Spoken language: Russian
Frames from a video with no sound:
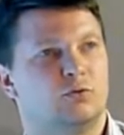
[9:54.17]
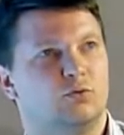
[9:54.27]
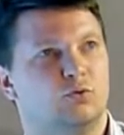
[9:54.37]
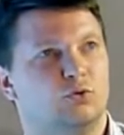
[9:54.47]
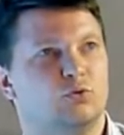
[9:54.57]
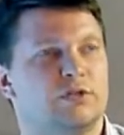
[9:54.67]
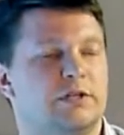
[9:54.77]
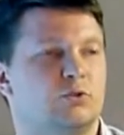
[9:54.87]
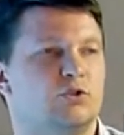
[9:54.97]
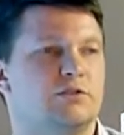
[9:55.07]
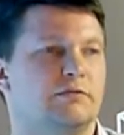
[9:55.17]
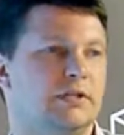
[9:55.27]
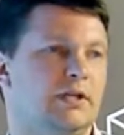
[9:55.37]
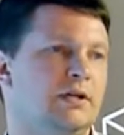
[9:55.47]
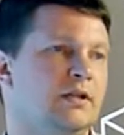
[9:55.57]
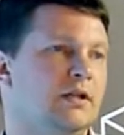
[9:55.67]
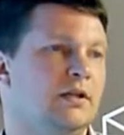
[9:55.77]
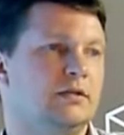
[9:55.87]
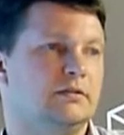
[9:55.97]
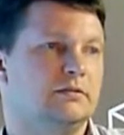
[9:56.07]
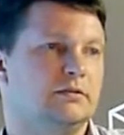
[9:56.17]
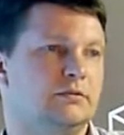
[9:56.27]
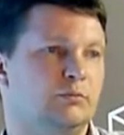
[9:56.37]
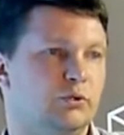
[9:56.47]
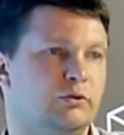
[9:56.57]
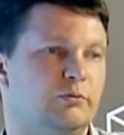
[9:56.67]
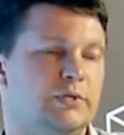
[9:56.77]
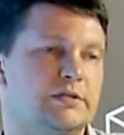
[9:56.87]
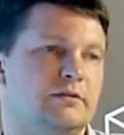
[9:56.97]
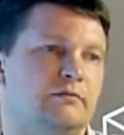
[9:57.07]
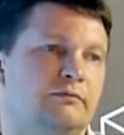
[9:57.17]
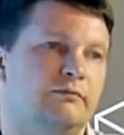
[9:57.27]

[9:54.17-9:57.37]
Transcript: к утру следующего дня, Э, будь любезен,